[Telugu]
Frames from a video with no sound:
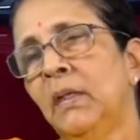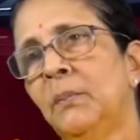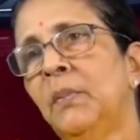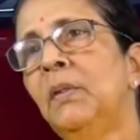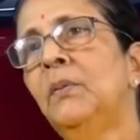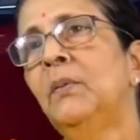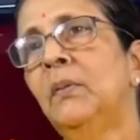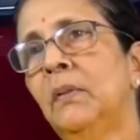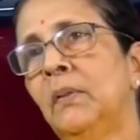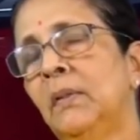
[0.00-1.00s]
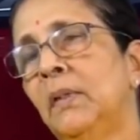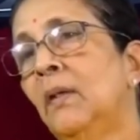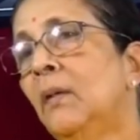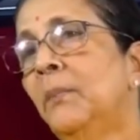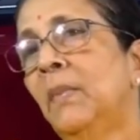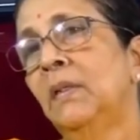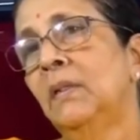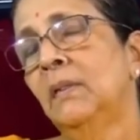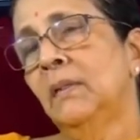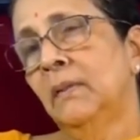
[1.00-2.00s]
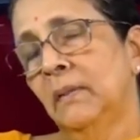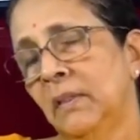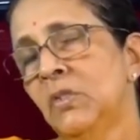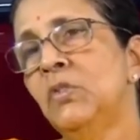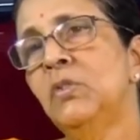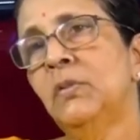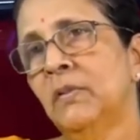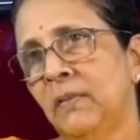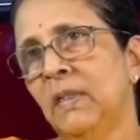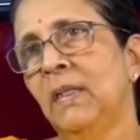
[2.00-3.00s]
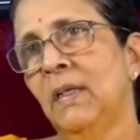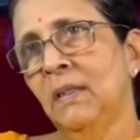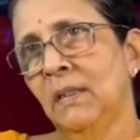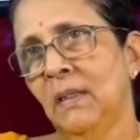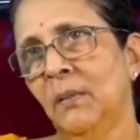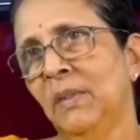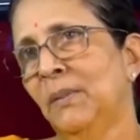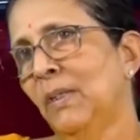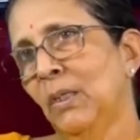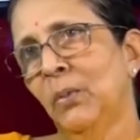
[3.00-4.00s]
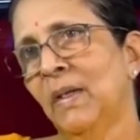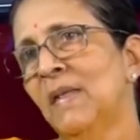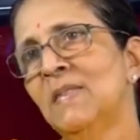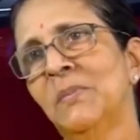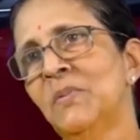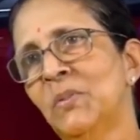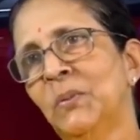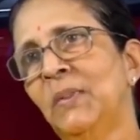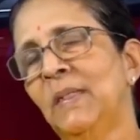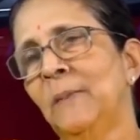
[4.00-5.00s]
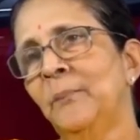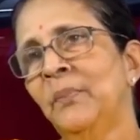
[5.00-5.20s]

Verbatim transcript: ఎంటర్ప్రెన్యూర్ డెవలప్మెంట్ ఇన్స్టిట్యూట్ ఆఫ్ ఇండియా అని అహ్మదాబాద్లో ఒకే సంస్థ ఉంది